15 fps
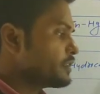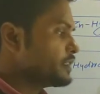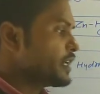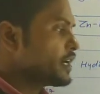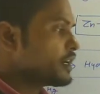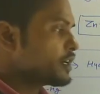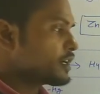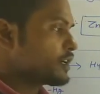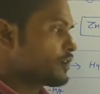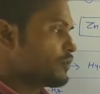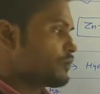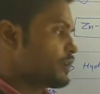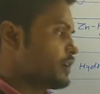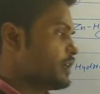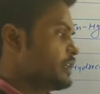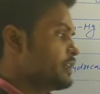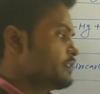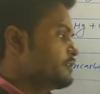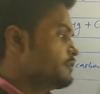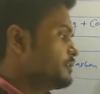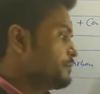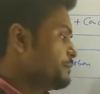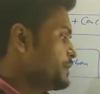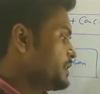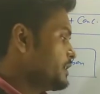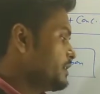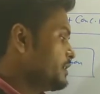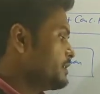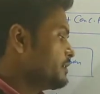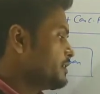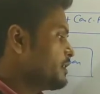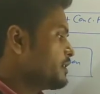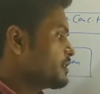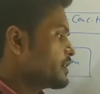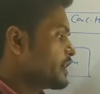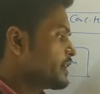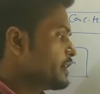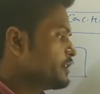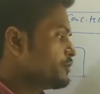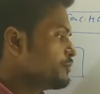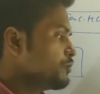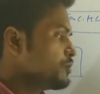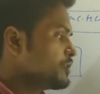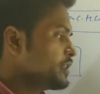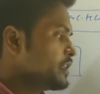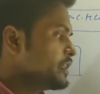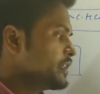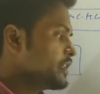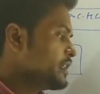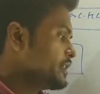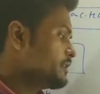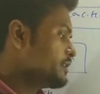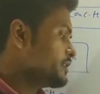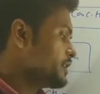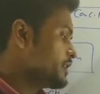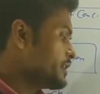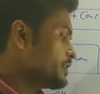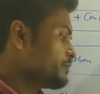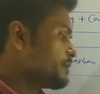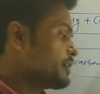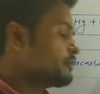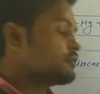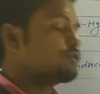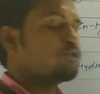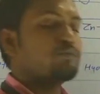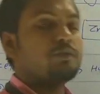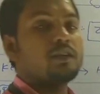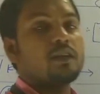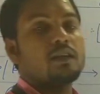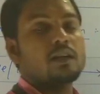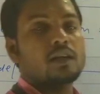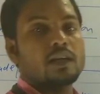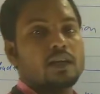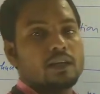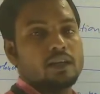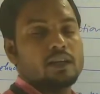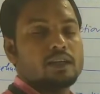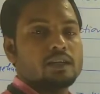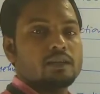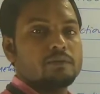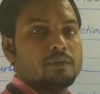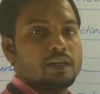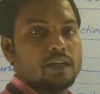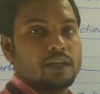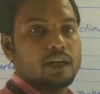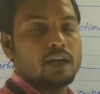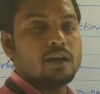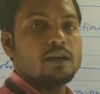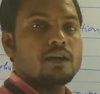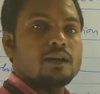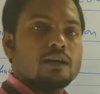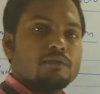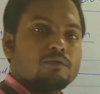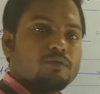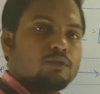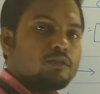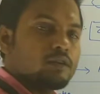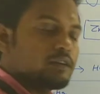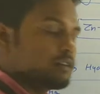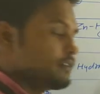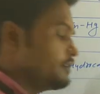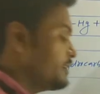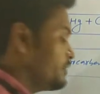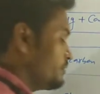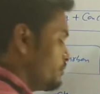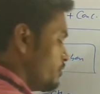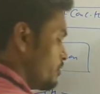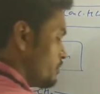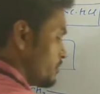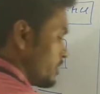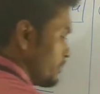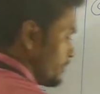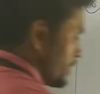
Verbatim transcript: ध्यान रखना होगा जब भी ये लिंड लर्क एटलिस्ट बोलते हैं ये रीजन देखें तो वहाँ से जो भी एल्किन बनेगा वो सिस फॉर्म का